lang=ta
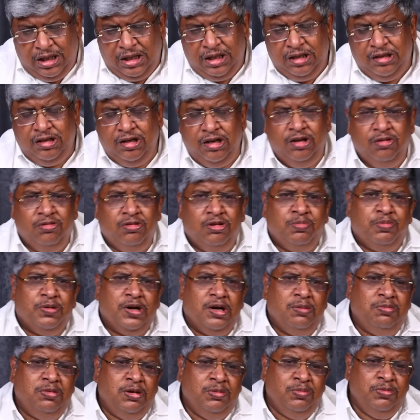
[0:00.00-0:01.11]
ஆனால் இதுலேயும் ஒரு
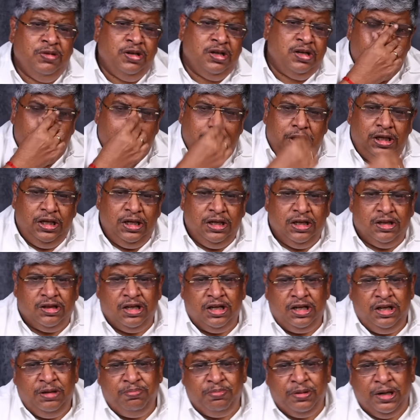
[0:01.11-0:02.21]
ப்ராப்ளம் இருக்குது நீங்கள்
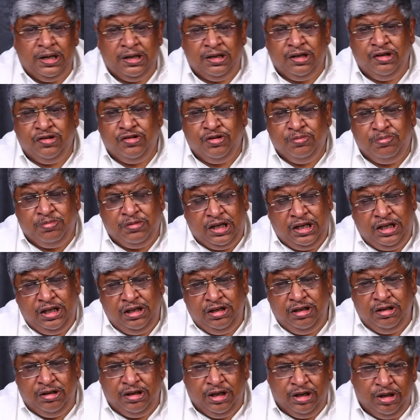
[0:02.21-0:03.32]
தனி பார்ட்னர்ஷிப்
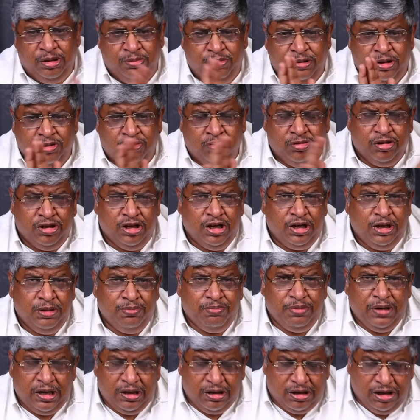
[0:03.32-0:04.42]
தனின்னு ரெண்டு பேருக்கும் தனி
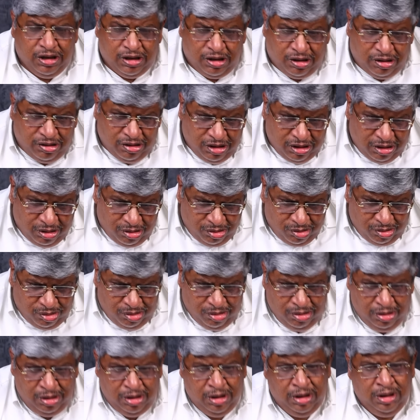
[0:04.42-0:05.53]
பேன் கார்டு இருந்தாலும்
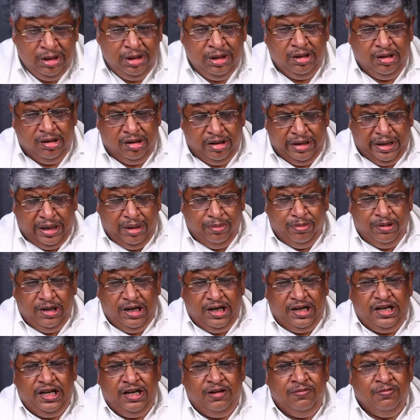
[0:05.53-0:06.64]

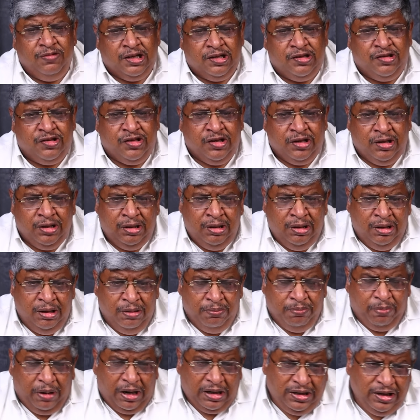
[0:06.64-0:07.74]
லைபிலிட்டின்னு வச்ச
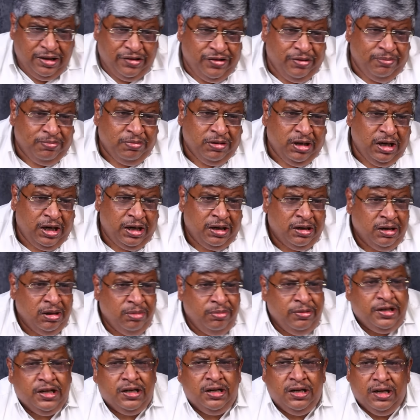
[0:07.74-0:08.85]
பார்ட்னர்ஷிப்பில்
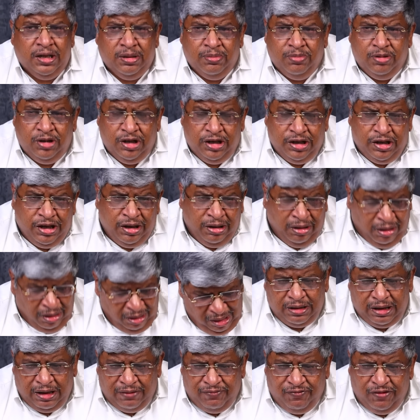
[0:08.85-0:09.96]
அன்லிமிட்டெட் லைபிலிட்டி
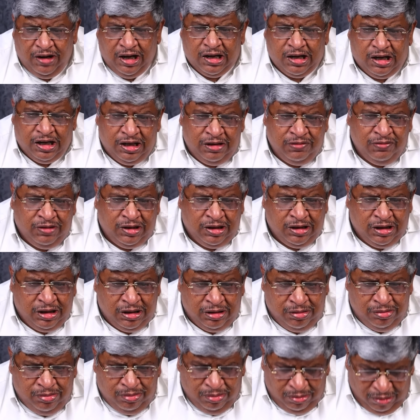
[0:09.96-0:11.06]
எவ்வளோ கடன்
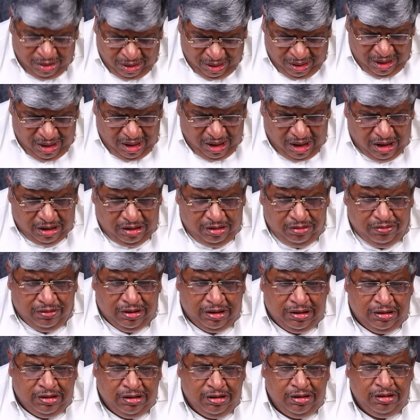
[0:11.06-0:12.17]
வந்தாலும் அது
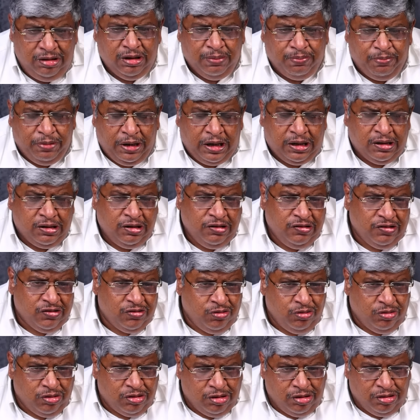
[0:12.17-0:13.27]
வந்து இந்த பார்ட்னர்ஸ்
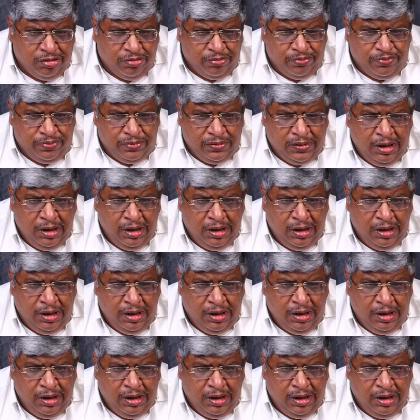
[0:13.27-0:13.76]
கொடுக்கணும்